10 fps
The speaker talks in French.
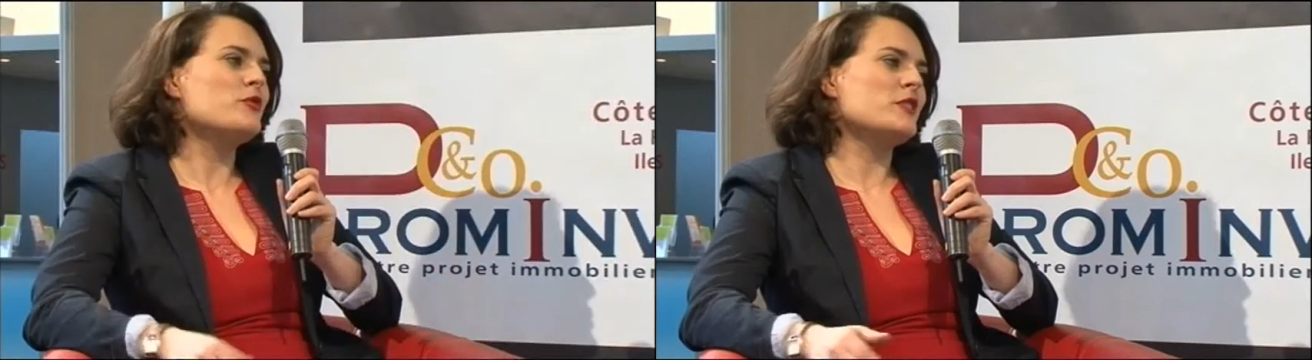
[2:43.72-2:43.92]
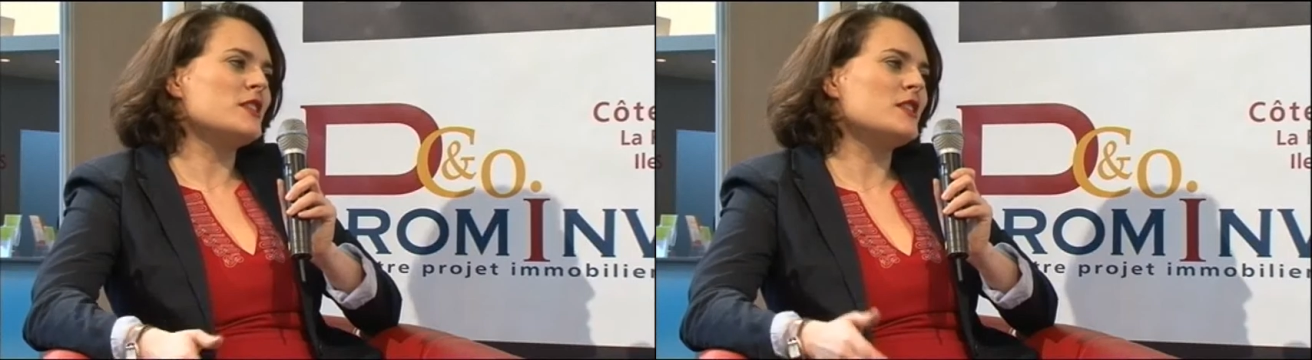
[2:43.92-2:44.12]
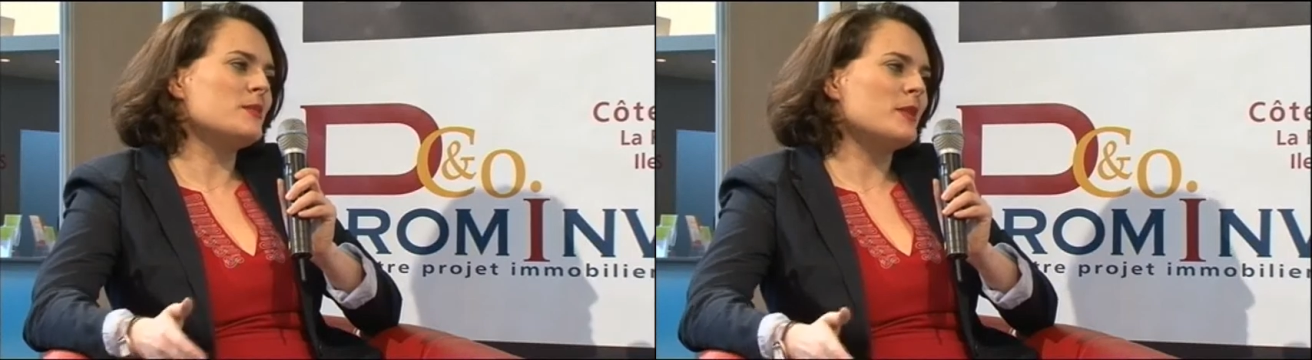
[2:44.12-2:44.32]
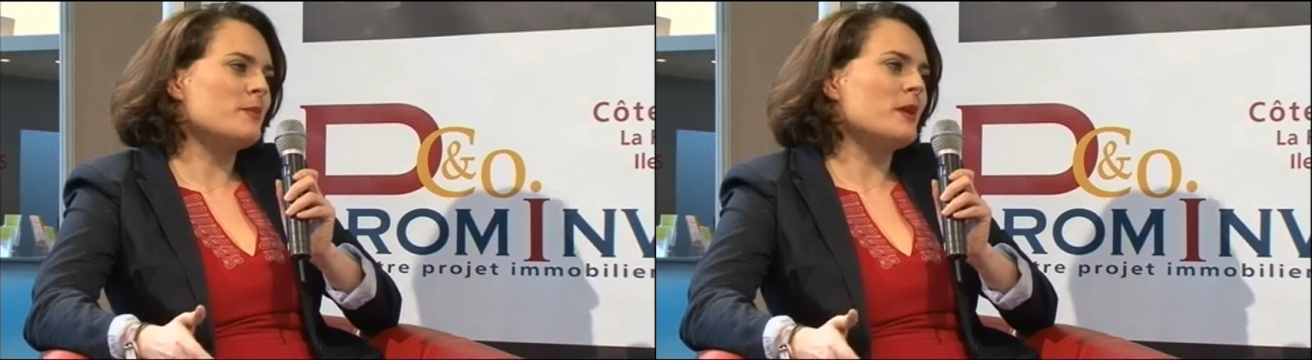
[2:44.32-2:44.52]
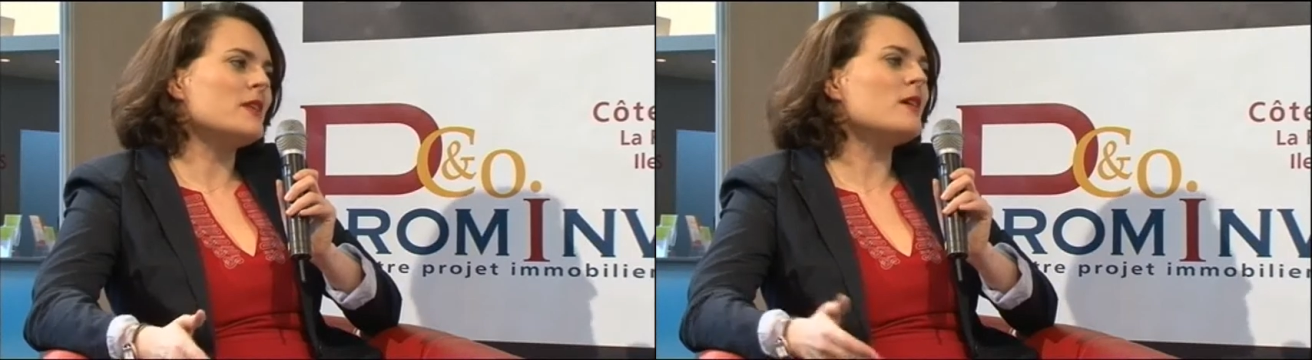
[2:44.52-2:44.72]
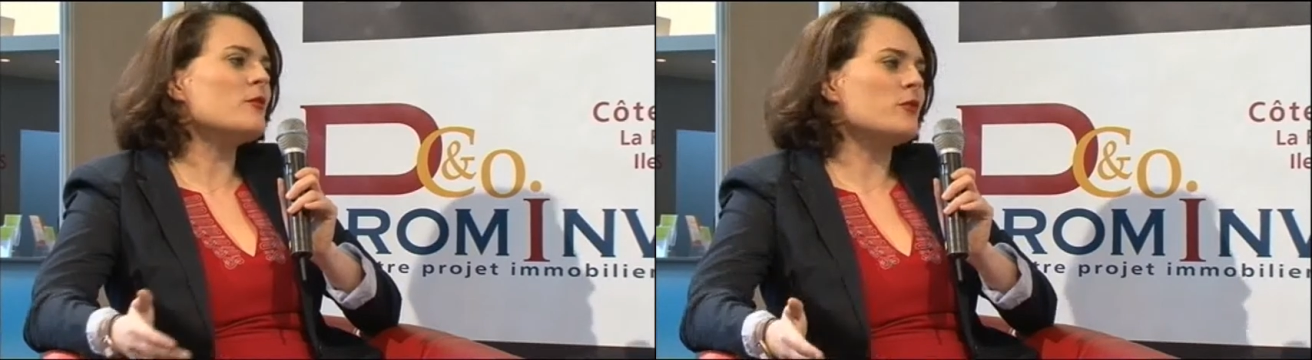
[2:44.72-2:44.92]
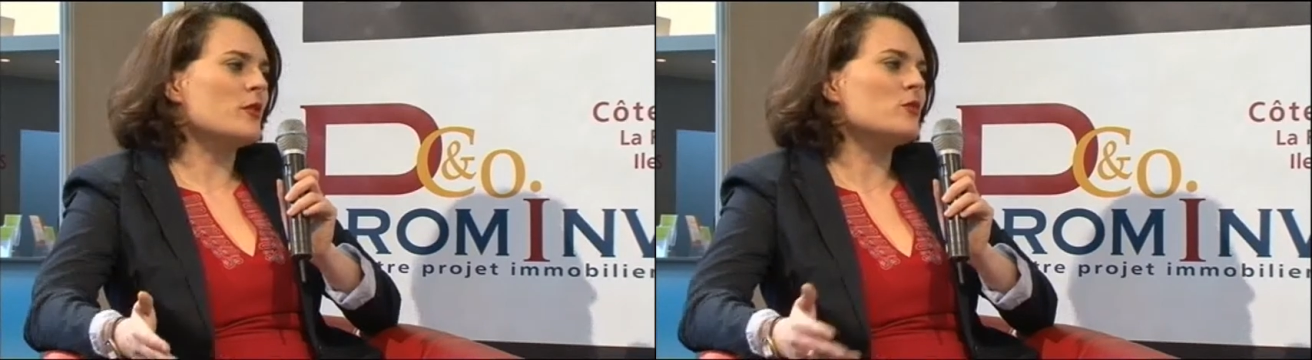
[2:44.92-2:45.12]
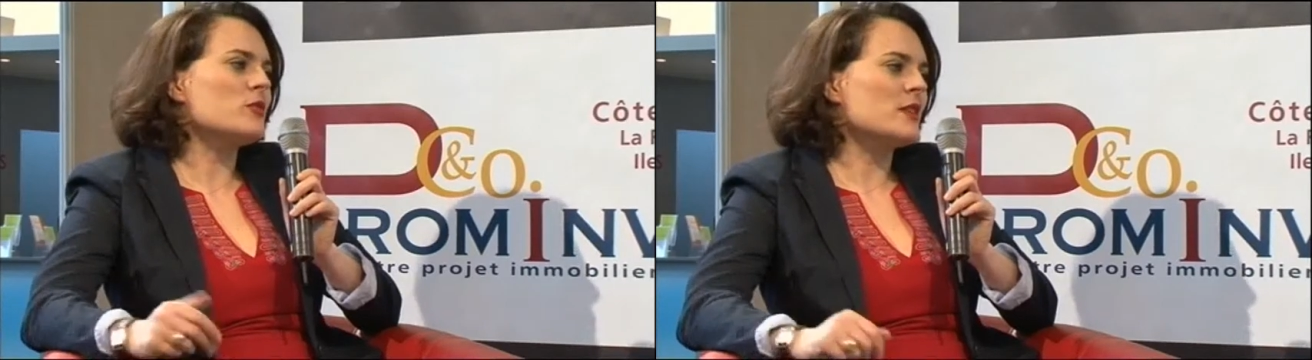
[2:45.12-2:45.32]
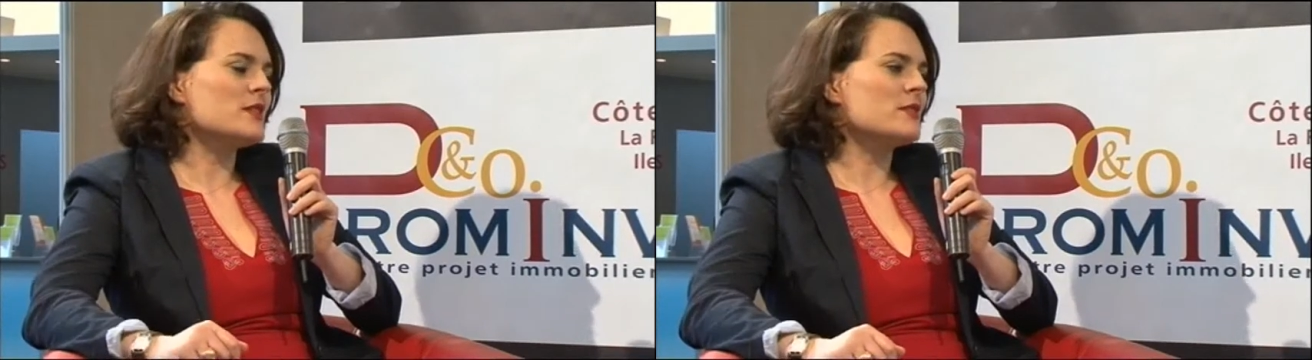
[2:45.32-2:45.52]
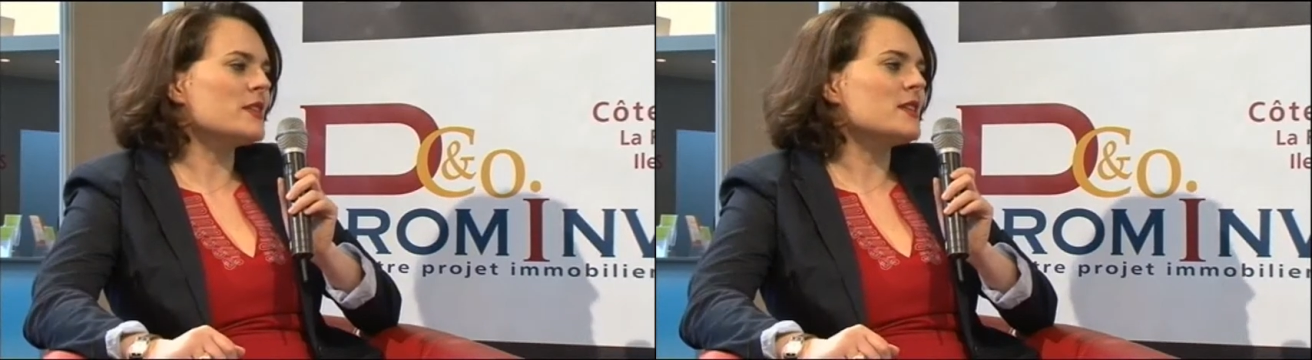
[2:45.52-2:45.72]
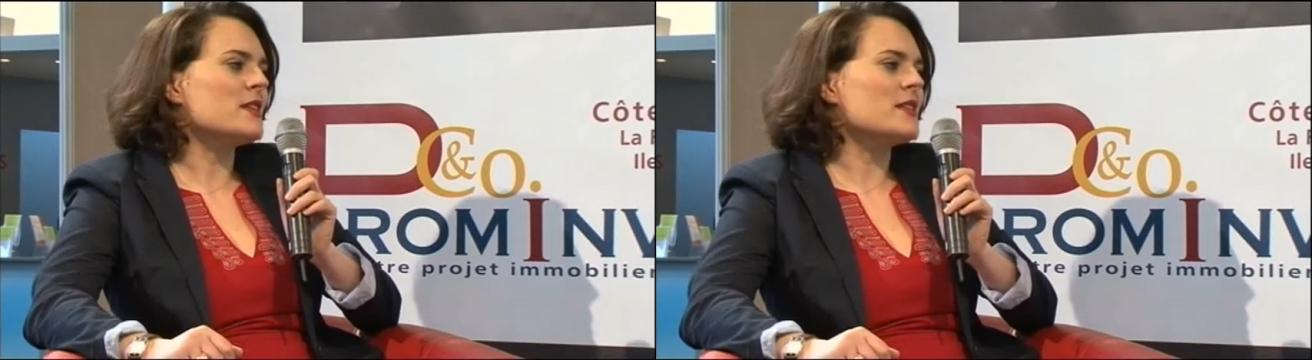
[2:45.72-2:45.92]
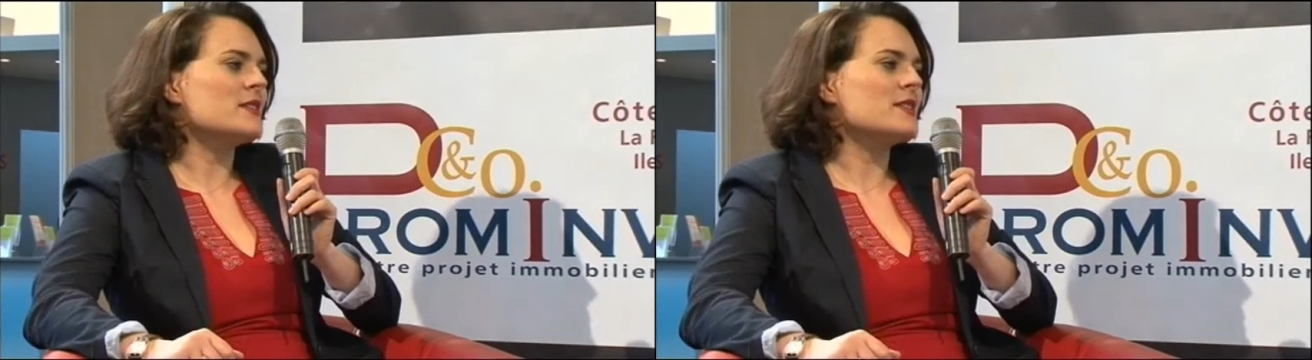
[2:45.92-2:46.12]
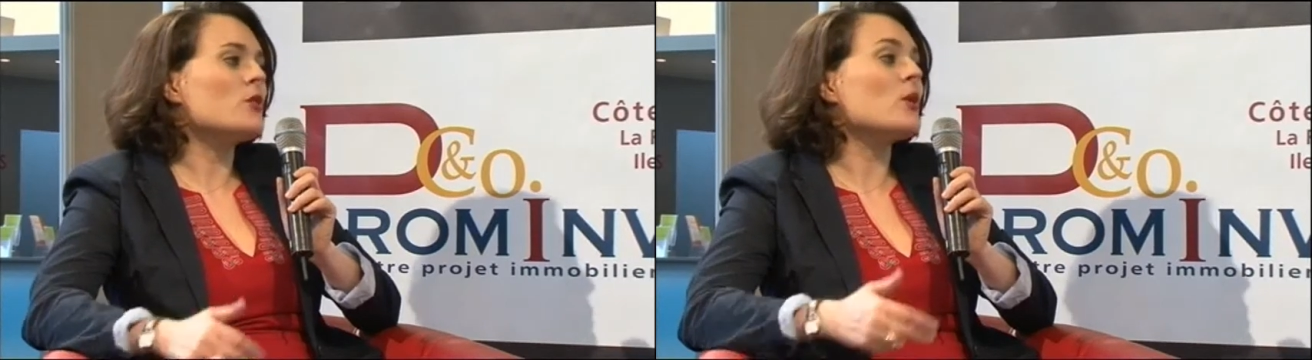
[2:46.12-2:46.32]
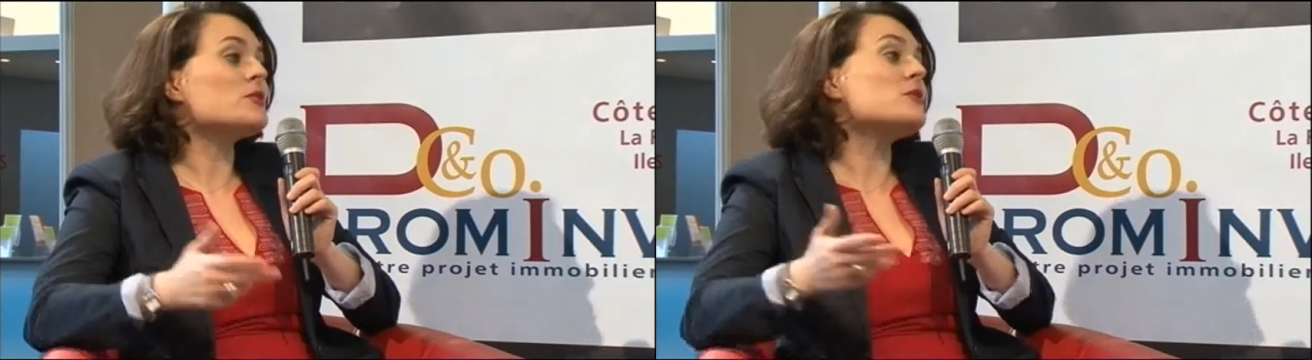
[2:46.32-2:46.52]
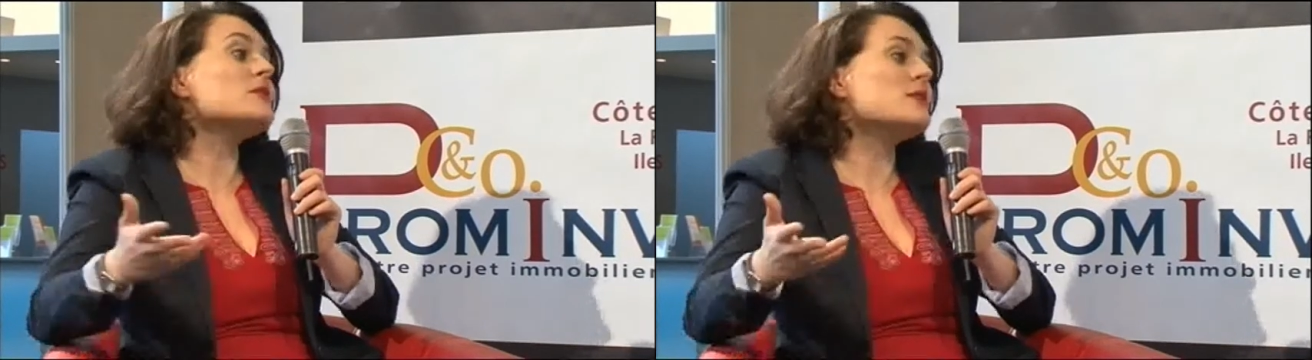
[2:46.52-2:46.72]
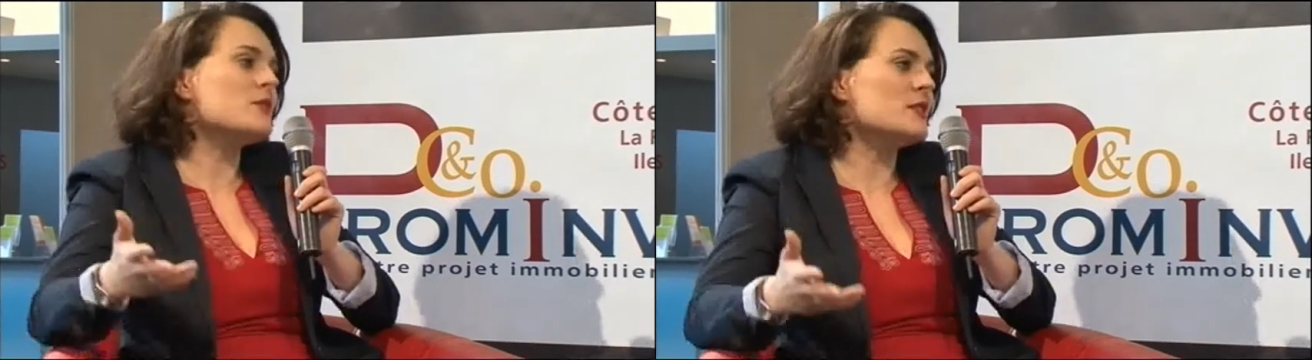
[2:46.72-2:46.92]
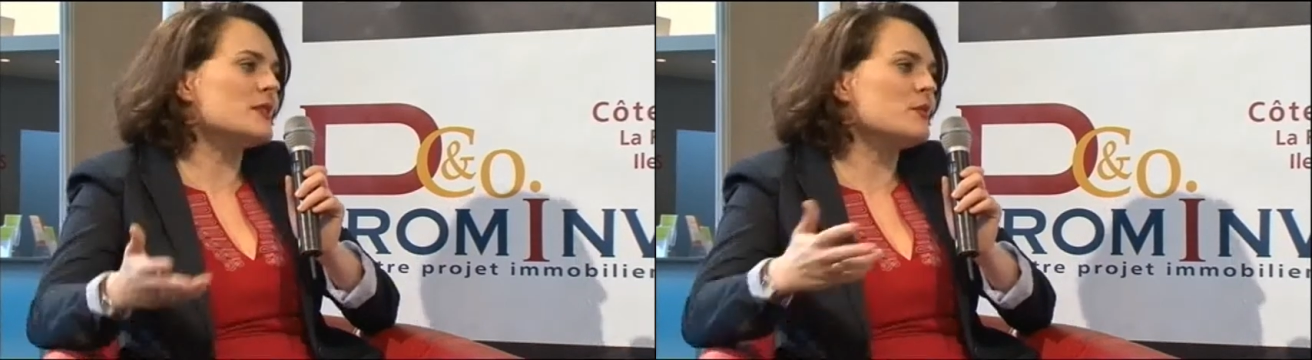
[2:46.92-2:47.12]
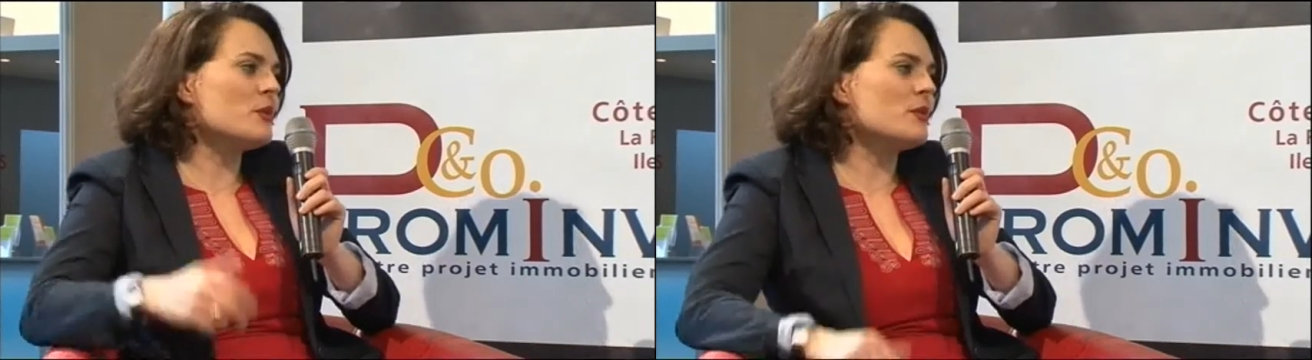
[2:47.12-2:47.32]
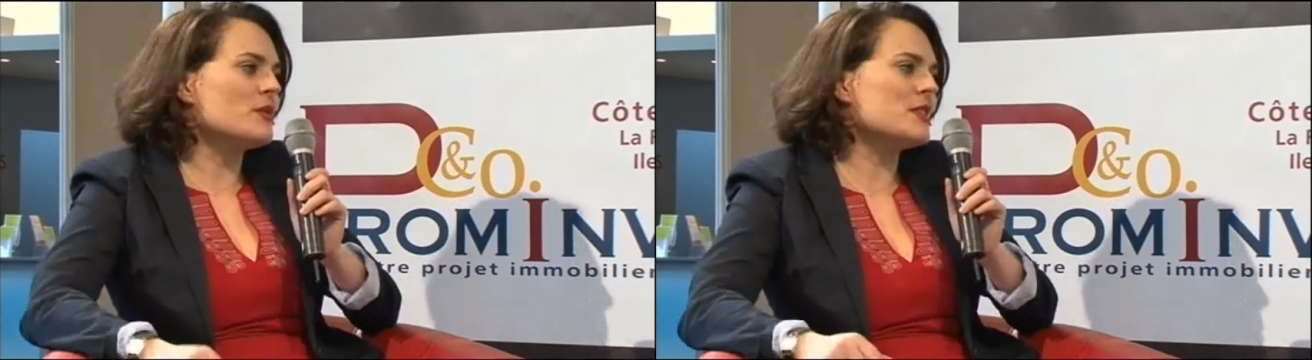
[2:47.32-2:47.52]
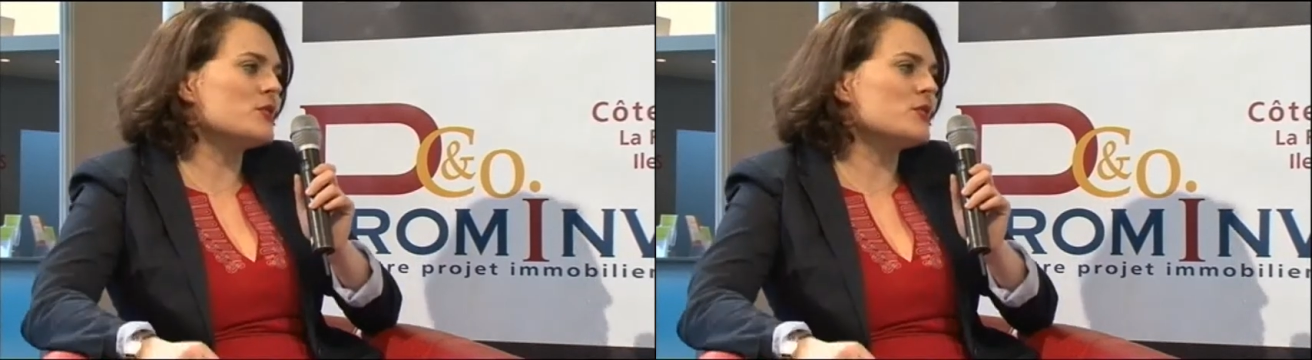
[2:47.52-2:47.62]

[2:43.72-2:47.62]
facile, c'est peut-être pas le cas, mais enfin, en tout cas, c'est vrai qu'il y a des croissances forcément euh,